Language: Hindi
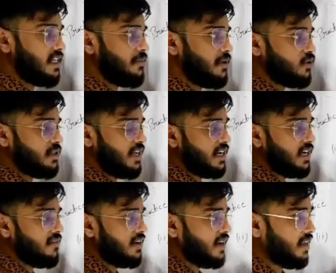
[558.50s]
में जो देखने
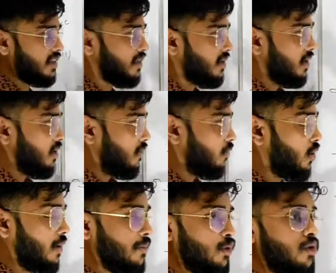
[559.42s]
वाले हैं वो हम
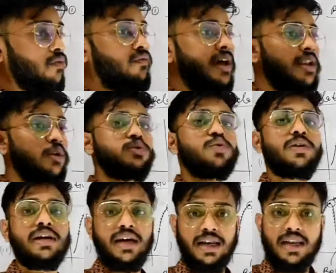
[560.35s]
लोग वैल्यूज़ को
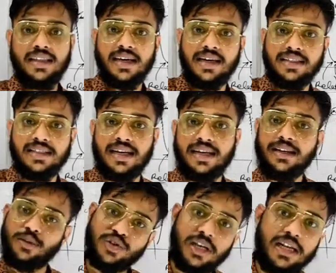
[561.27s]
निकालना देखने जा रहे हैं तो
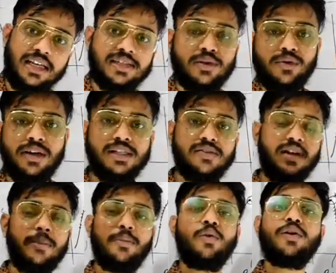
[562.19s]
चलिए स्टूडेंट्स फिर
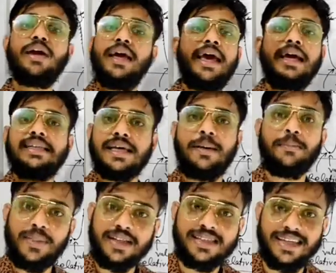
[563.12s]
हम लोग
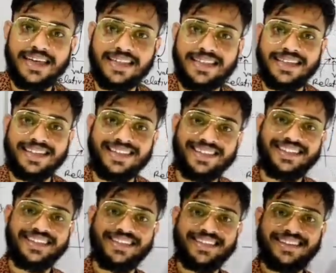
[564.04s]
एग्जाम्पल्स देखते हैं
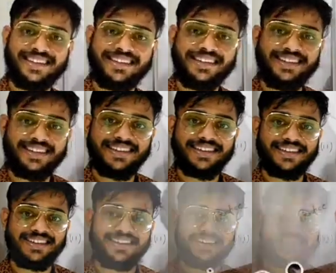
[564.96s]

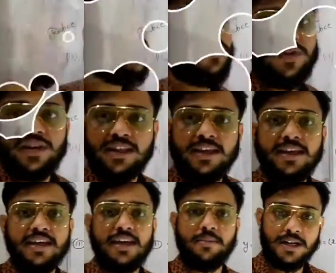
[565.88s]
चलिए तो फिर देखिए
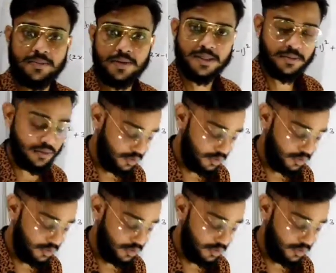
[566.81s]
हमारे पास में कुछ